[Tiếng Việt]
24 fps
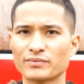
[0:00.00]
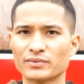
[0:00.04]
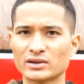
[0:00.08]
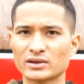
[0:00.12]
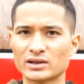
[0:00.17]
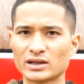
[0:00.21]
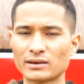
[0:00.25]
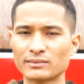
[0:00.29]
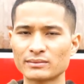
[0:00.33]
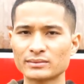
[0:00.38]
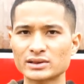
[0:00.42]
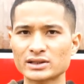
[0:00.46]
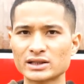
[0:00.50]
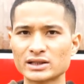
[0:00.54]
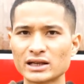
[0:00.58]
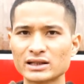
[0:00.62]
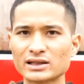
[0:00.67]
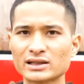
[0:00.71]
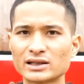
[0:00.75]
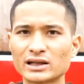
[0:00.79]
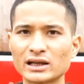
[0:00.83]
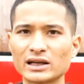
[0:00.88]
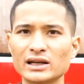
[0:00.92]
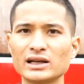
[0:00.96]
xem xét
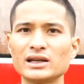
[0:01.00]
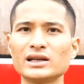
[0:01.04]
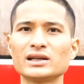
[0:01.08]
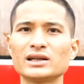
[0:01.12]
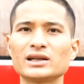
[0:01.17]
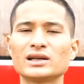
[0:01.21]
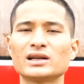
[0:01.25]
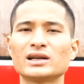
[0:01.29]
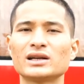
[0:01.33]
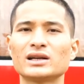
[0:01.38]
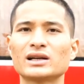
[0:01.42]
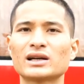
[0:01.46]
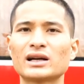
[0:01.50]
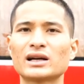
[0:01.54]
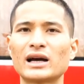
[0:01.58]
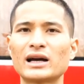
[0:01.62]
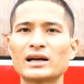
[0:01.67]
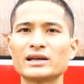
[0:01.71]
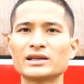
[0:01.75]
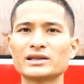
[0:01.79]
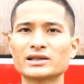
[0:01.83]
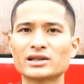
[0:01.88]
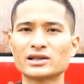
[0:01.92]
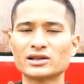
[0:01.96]
kỹ
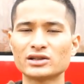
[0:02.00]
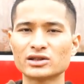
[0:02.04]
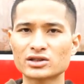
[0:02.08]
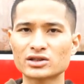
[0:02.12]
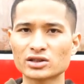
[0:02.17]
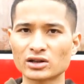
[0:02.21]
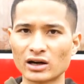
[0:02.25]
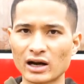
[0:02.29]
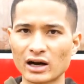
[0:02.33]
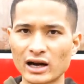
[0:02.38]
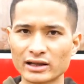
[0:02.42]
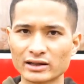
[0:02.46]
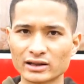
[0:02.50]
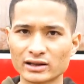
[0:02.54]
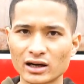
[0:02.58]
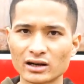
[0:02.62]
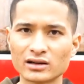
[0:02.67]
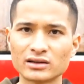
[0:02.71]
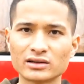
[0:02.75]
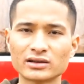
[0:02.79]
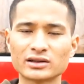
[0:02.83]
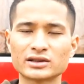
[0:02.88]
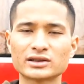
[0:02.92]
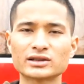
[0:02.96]
cái cơ sở hạ
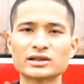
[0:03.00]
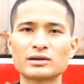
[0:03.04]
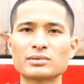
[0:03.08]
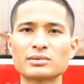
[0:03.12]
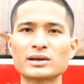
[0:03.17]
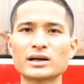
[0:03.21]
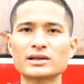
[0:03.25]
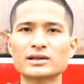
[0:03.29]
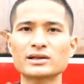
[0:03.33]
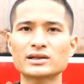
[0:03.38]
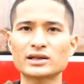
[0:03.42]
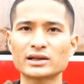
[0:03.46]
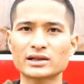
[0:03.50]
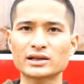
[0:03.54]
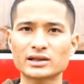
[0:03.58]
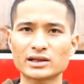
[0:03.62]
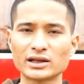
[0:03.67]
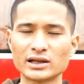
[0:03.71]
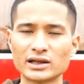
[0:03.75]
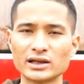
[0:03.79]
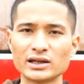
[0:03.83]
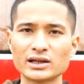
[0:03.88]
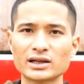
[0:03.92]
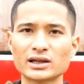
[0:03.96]
tầng xem kết
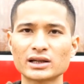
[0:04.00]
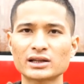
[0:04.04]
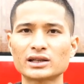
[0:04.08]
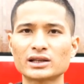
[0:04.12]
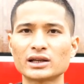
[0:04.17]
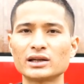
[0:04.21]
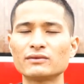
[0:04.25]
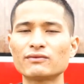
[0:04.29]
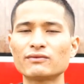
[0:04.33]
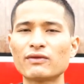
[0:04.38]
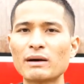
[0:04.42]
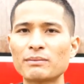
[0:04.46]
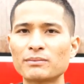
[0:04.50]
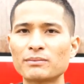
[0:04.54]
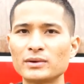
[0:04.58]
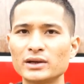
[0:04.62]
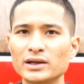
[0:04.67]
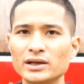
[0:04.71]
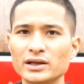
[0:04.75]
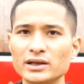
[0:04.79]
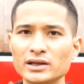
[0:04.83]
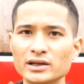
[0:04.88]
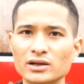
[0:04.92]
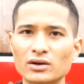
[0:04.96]
kỹ cái tính pháp
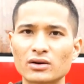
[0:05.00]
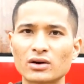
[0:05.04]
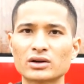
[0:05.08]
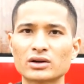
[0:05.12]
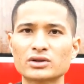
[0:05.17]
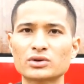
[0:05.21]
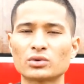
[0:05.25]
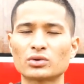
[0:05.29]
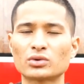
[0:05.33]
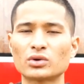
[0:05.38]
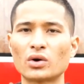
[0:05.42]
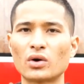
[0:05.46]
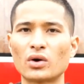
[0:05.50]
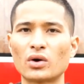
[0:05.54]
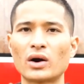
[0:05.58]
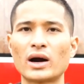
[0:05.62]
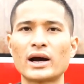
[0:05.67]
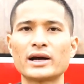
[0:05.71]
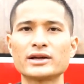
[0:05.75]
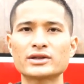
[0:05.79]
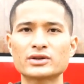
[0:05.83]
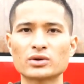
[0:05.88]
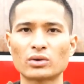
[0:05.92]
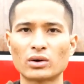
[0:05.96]
lý có sổ đỏ
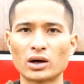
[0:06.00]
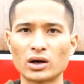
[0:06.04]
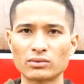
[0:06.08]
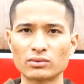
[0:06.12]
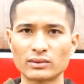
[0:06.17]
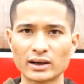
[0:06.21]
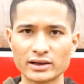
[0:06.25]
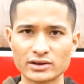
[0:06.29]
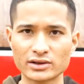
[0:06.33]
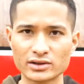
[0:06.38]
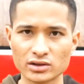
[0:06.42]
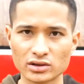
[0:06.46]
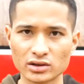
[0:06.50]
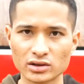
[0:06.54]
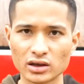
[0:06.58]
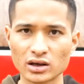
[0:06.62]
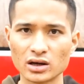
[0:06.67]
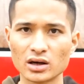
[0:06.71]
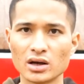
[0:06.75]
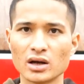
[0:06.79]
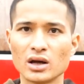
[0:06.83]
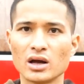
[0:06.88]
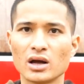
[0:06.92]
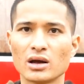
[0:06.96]
hay sổ hồng hay chưa
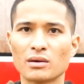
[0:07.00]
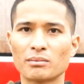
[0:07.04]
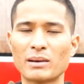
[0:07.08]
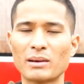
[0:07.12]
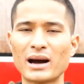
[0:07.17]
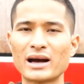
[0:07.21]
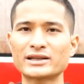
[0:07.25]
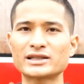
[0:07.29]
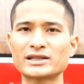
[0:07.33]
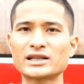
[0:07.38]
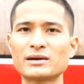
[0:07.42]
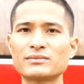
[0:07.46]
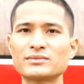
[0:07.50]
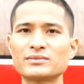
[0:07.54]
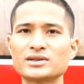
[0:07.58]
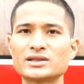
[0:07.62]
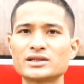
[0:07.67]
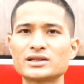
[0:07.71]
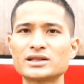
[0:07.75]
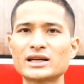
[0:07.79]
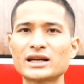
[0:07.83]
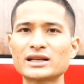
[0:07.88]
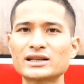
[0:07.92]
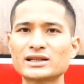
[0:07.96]
bạn xem
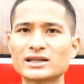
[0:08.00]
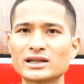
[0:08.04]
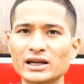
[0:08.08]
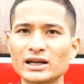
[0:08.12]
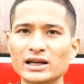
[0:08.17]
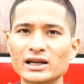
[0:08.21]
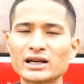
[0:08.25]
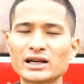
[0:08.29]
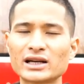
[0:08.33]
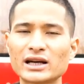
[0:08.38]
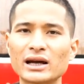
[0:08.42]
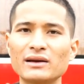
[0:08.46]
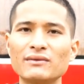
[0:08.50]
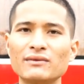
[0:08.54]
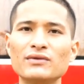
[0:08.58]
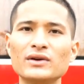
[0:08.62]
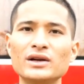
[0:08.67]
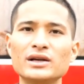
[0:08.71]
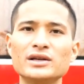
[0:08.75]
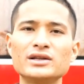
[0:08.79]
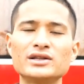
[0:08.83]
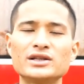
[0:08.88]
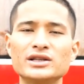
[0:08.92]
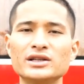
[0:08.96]
xét kỹ cái vị
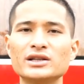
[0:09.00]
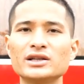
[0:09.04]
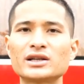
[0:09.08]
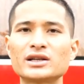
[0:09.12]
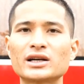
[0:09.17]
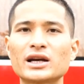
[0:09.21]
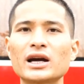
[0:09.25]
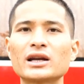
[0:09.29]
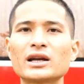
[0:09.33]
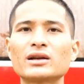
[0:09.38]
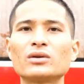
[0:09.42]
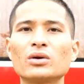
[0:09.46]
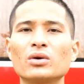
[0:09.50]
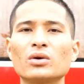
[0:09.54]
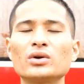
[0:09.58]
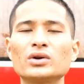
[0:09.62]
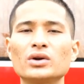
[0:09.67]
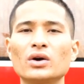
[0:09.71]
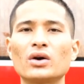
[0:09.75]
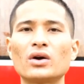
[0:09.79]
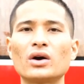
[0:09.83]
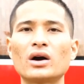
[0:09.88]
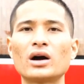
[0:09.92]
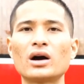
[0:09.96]
trí kết nối
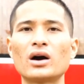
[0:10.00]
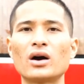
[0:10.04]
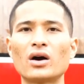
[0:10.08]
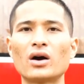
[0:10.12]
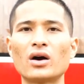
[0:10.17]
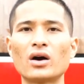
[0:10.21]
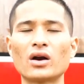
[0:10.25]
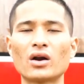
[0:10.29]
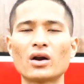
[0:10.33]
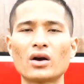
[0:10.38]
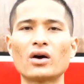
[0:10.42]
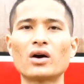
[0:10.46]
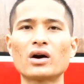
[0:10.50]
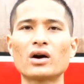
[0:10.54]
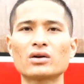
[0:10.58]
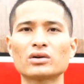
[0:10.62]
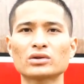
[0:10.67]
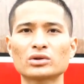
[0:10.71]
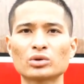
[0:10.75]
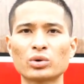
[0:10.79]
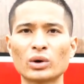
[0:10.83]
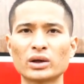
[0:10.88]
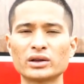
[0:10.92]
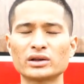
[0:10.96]
đó họ nó có
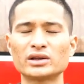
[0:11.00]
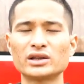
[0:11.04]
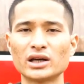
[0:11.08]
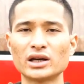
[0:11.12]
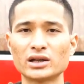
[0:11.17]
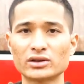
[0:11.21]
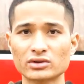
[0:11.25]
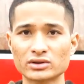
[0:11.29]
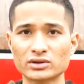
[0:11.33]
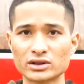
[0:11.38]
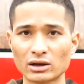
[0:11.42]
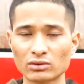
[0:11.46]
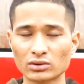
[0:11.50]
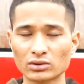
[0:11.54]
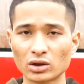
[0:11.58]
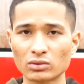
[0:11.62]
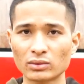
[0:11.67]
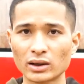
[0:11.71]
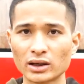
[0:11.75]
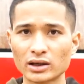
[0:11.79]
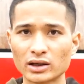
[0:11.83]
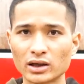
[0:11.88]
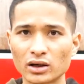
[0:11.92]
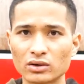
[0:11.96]
thuận tiện cho giao thông
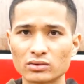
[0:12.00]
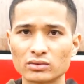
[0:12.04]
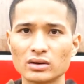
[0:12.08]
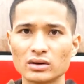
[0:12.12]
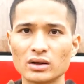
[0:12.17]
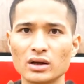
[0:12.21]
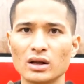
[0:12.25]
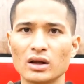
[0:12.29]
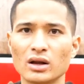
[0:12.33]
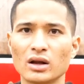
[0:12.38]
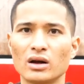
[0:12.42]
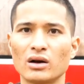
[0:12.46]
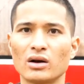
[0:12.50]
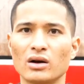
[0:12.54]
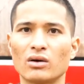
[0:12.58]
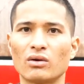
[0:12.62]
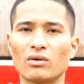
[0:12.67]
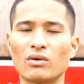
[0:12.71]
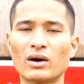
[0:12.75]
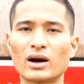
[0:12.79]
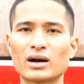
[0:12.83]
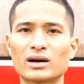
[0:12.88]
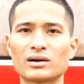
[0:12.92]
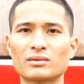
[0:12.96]
hay không
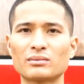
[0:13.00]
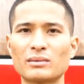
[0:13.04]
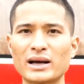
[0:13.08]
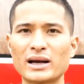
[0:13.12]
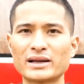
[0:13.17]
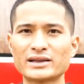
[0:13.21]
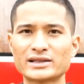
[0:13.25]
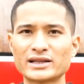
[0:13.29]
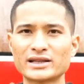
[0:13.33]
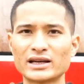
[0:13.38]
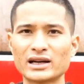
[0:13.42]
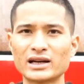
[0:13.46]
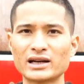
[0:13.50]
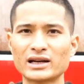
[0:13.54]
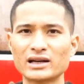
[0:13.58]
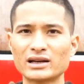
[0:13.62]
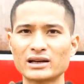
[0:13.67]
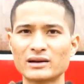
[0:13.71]
hoặc bạn sẽ